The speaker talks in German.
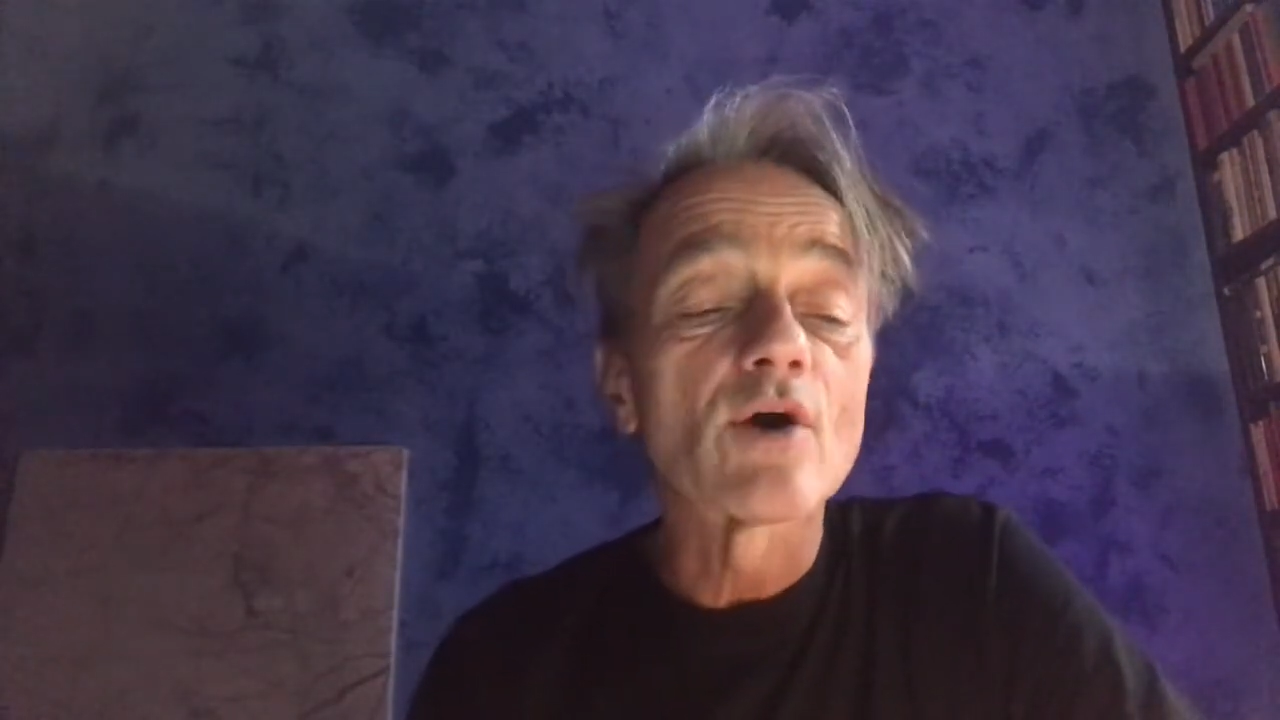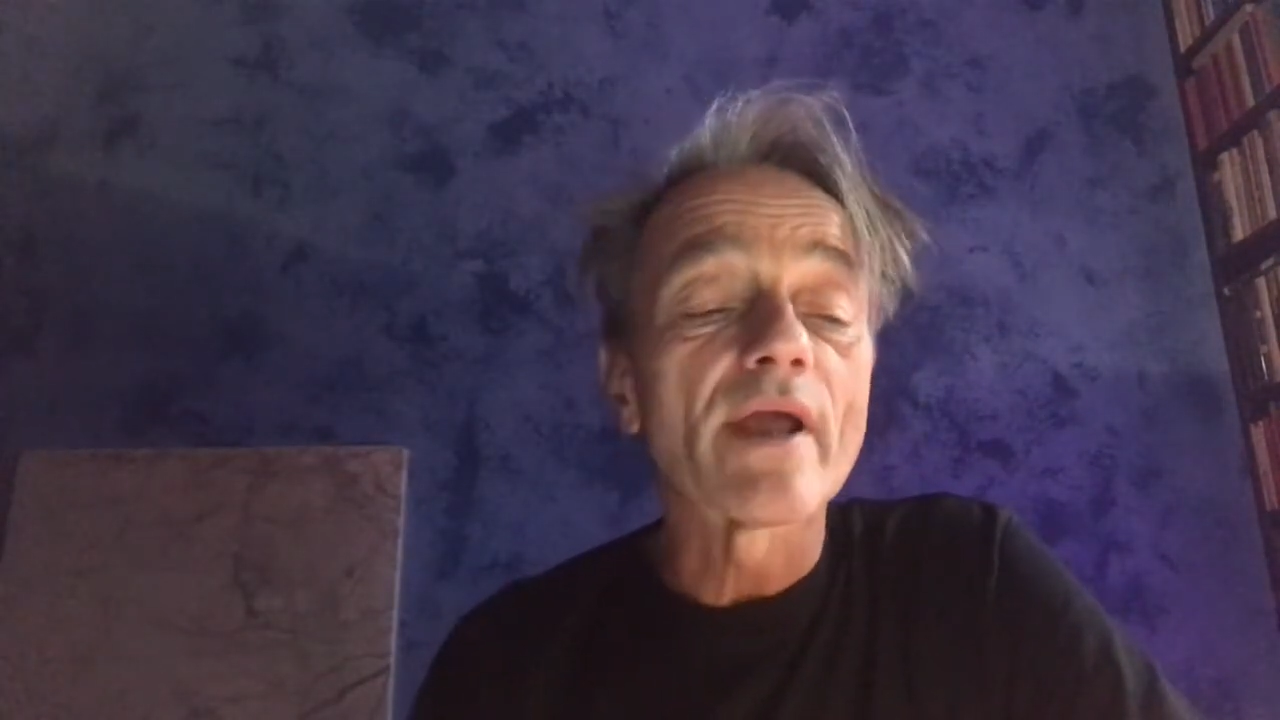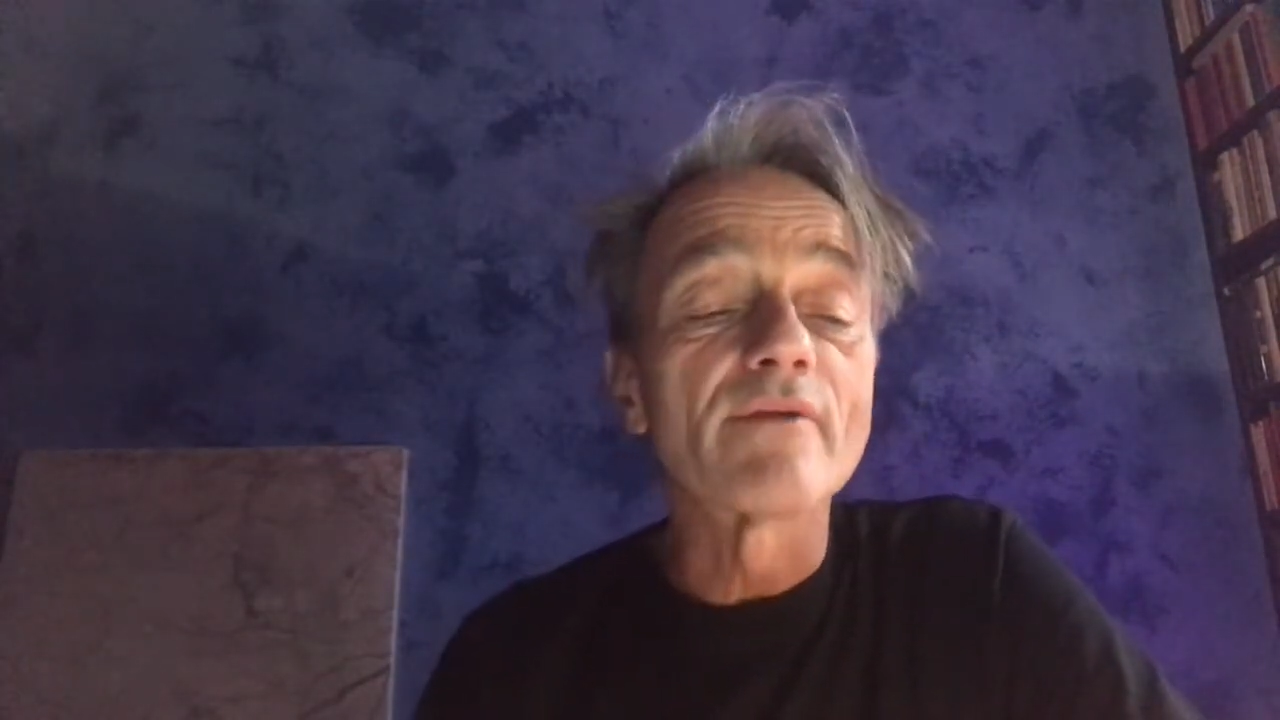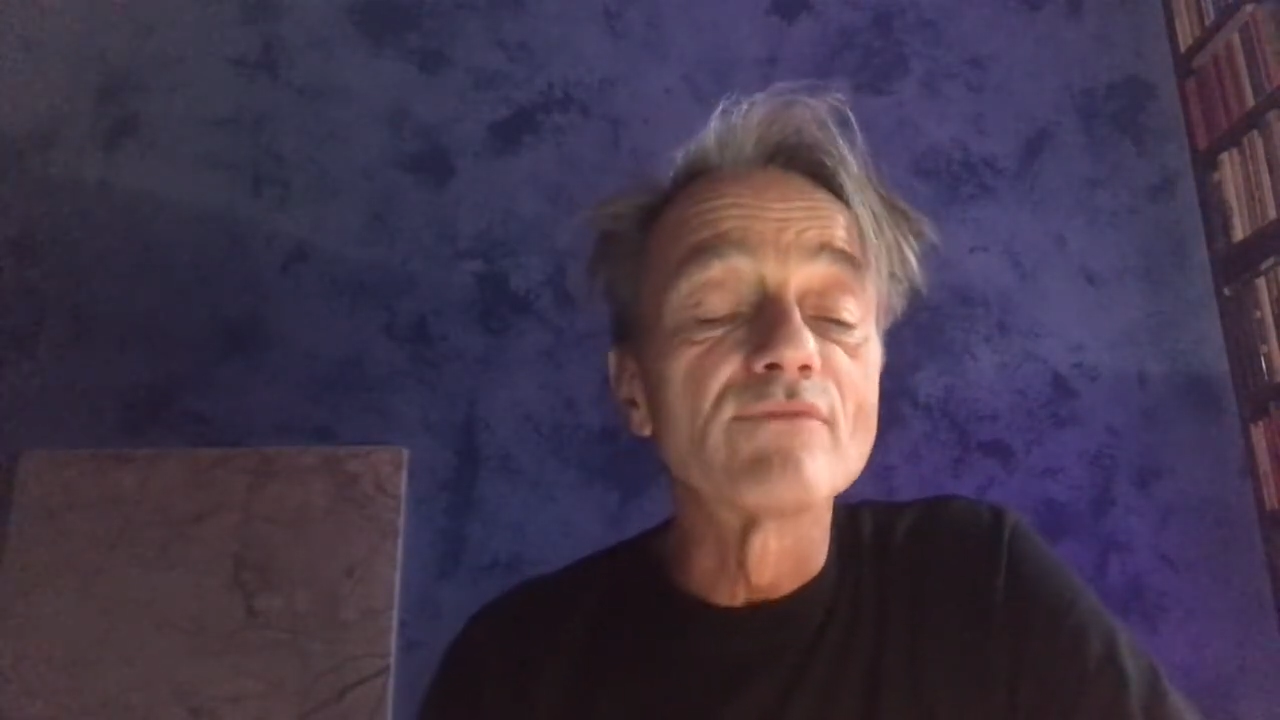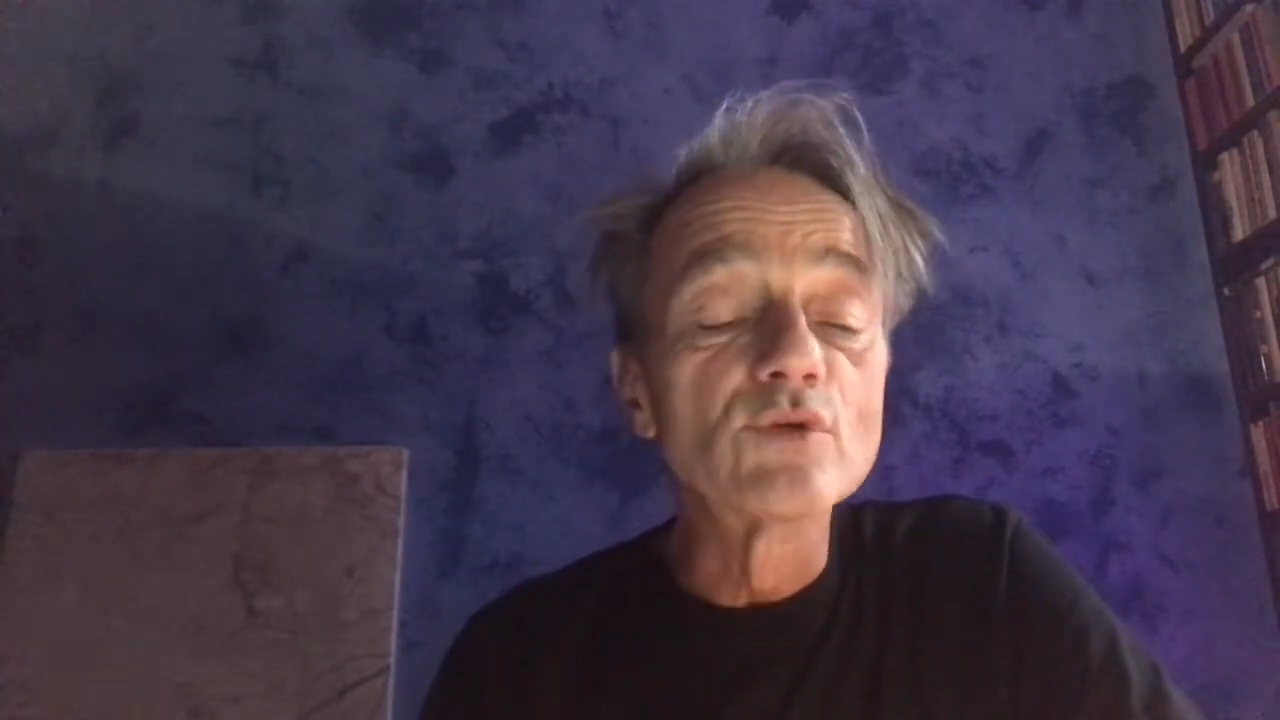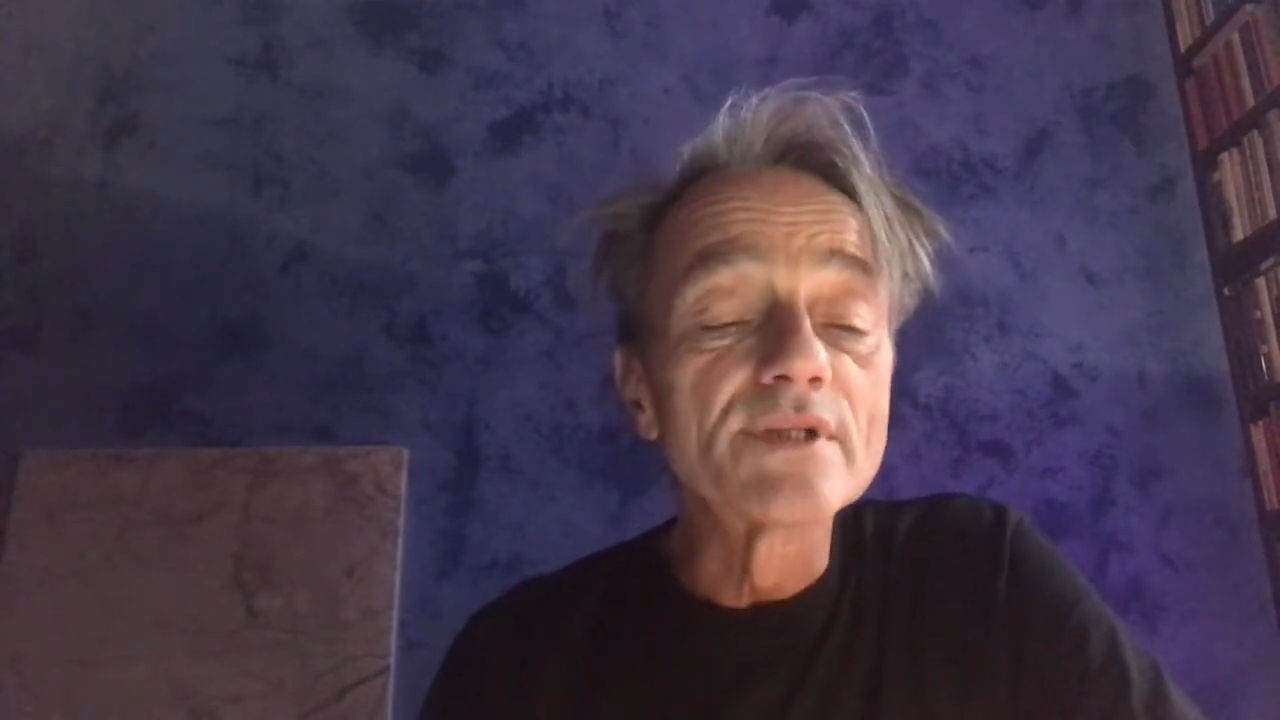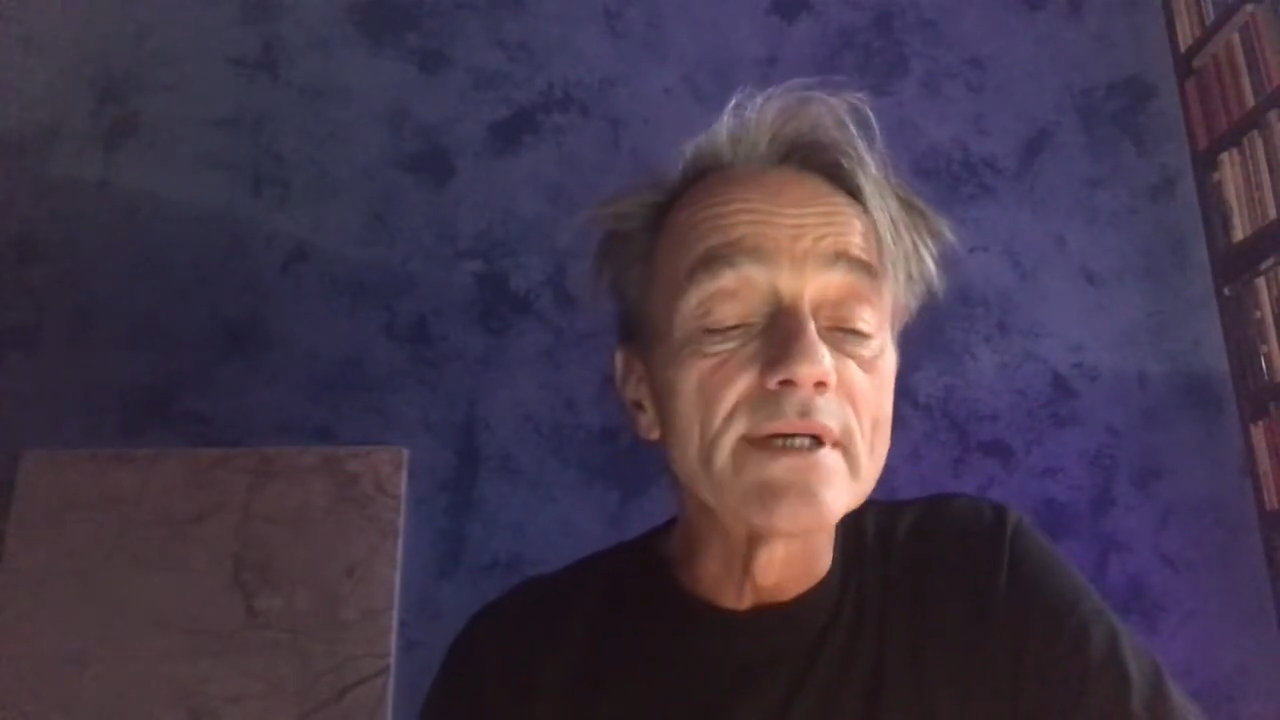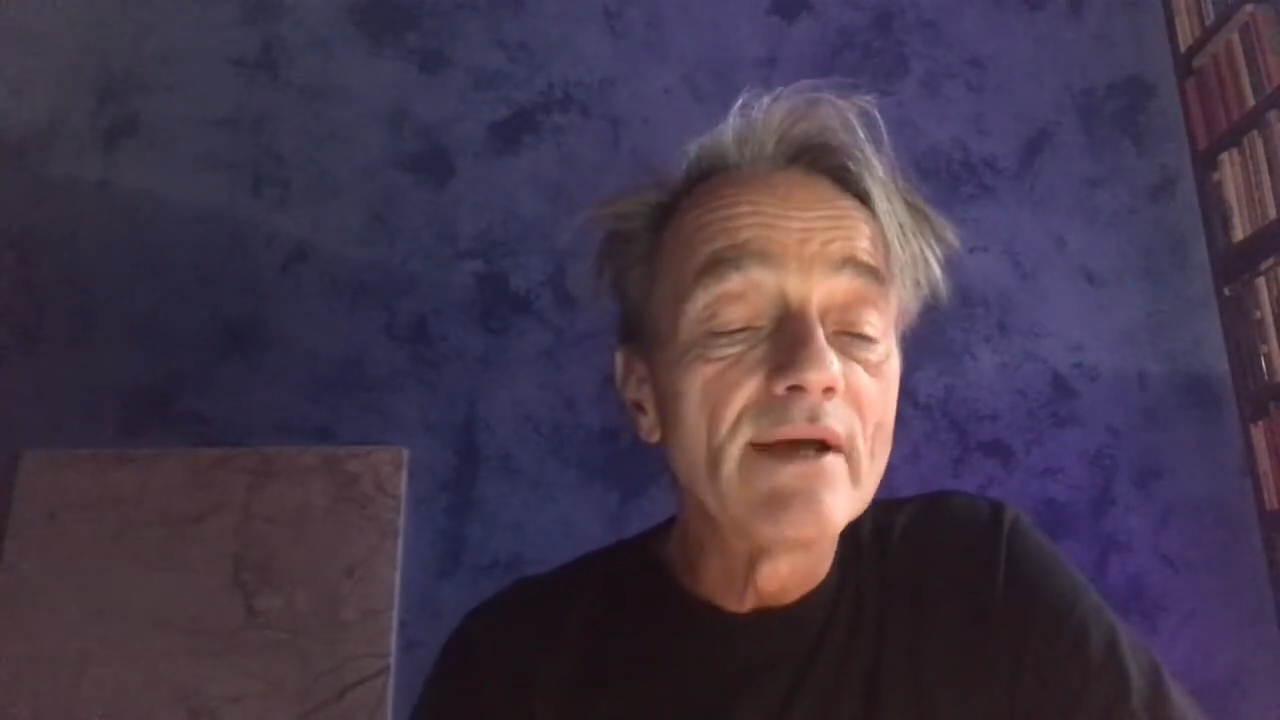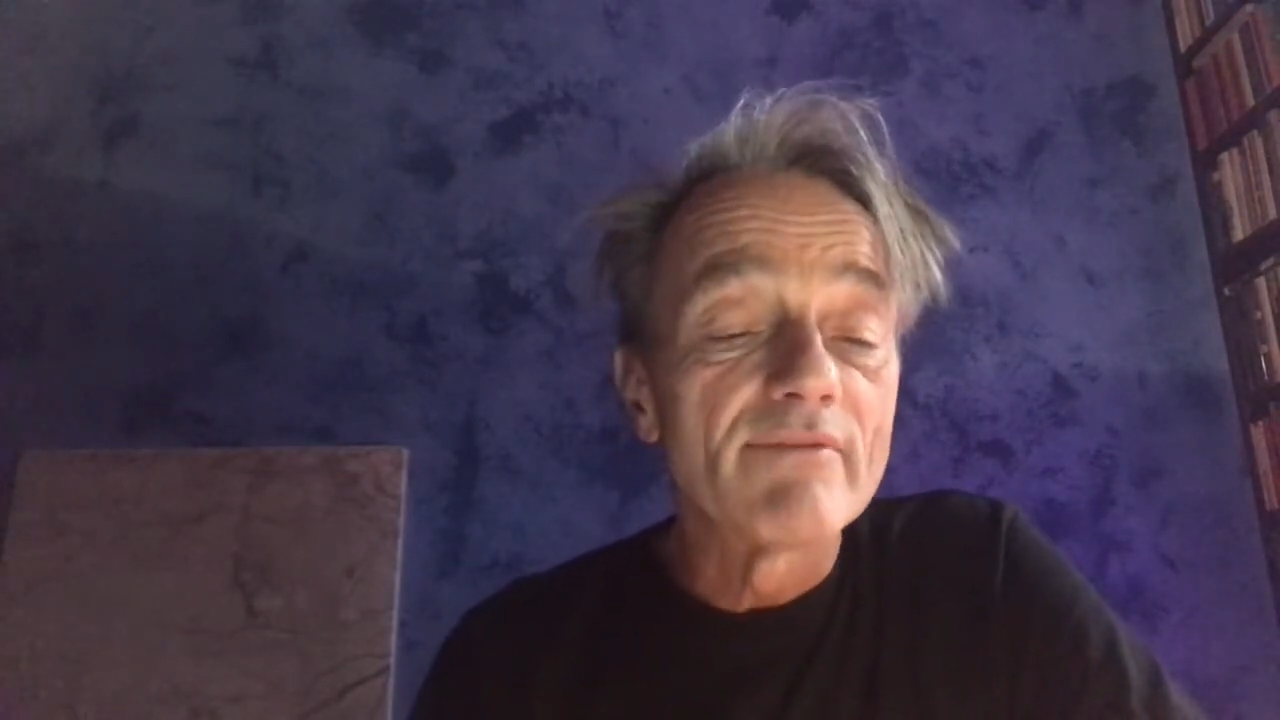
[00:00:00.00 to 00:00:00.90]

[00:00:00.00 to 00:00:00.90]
kein Wunder,